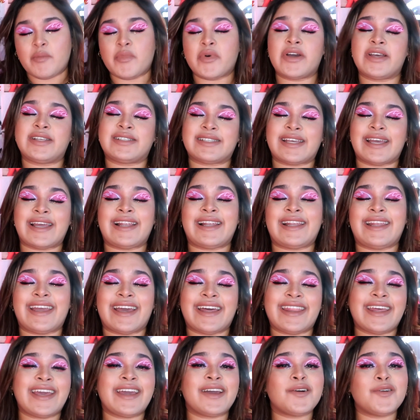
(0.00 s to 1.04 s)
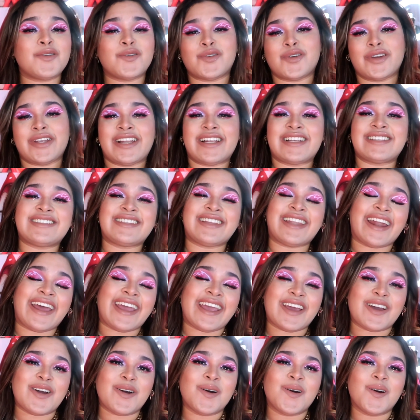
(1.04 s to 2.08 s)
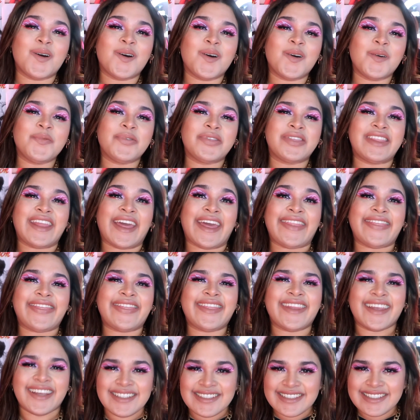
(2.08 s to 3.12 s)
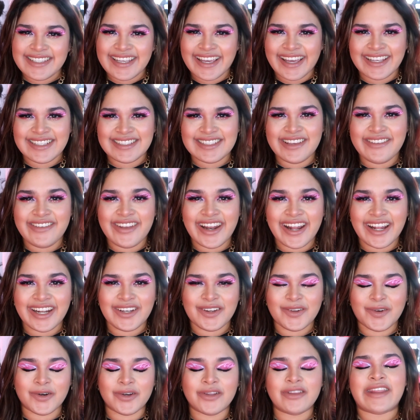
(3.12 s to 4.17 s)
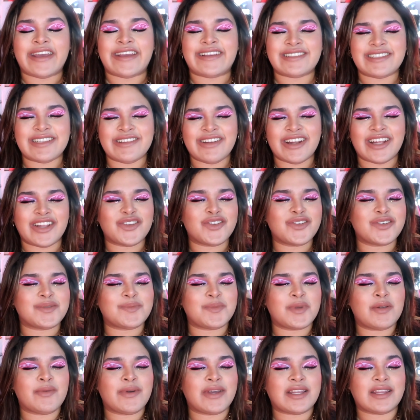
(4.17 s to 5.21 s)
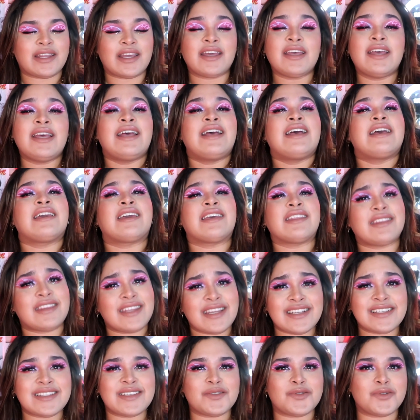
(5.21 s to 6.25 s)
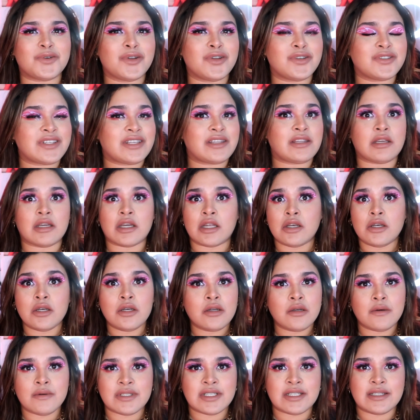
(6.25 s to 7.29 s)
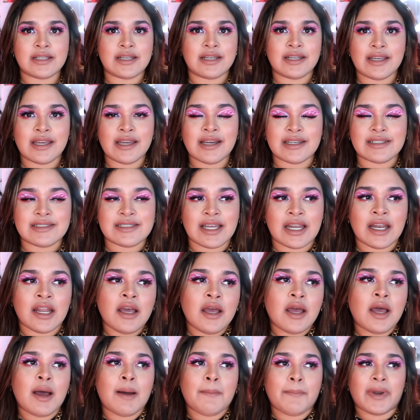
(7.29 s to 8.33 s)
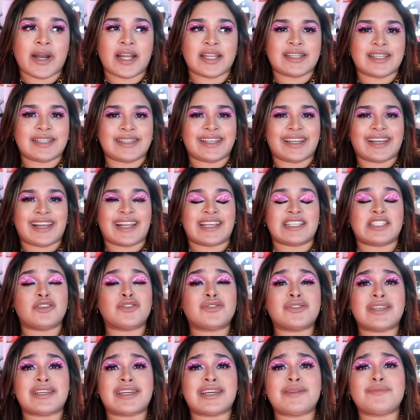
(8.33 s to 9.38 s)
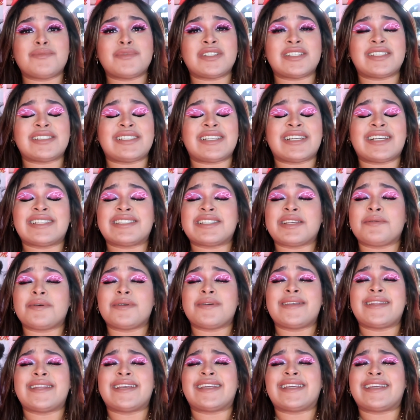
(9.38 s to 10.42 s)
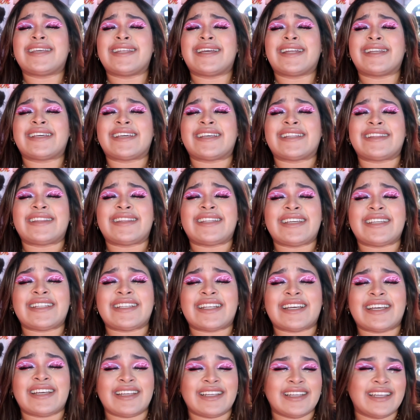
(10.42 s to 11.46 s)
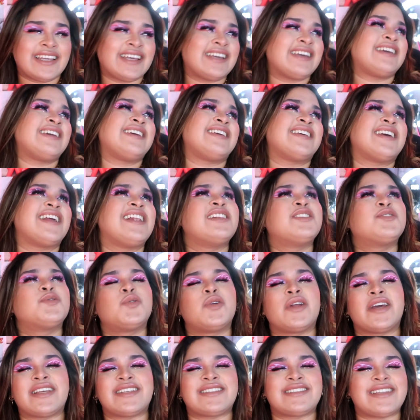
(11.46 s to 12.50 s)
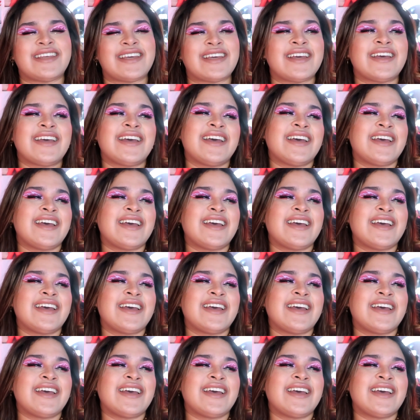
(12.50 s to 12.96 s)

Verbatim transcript: pues el día de hoy les traigo tendencias de verano, de este verano 2020, que tienes en tu closet y que no vas a tener que gastar para tenerlas. Yo sé que hay muchas chicas que me ven de aquí de Argentina y del sureste